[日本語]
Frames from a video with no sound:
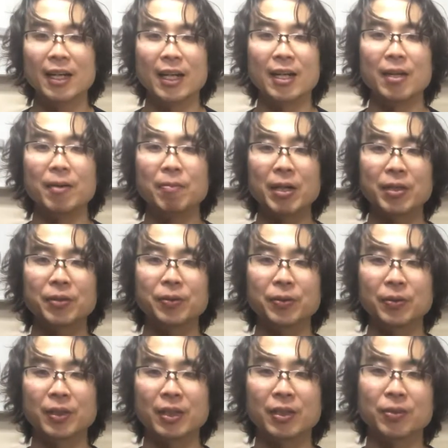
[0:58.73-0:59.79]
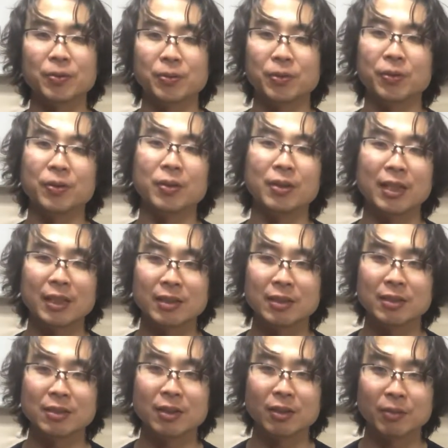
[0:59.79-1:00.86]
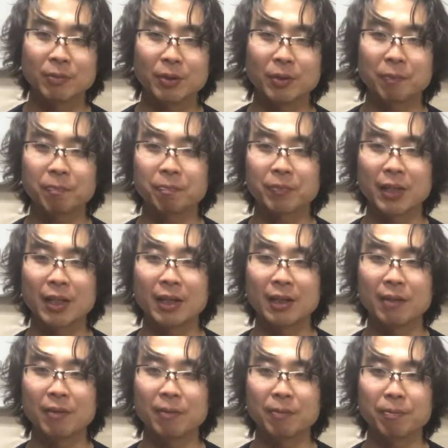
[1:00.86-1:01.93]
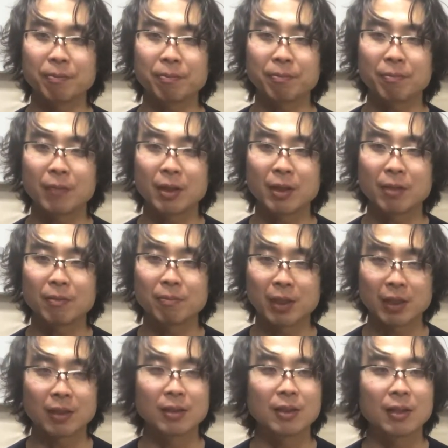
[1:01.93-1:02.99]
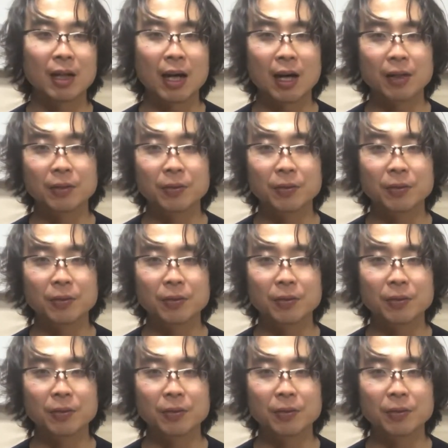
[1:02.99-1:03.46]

えー、まあ、今日の出来事なんですけども、えー、まああ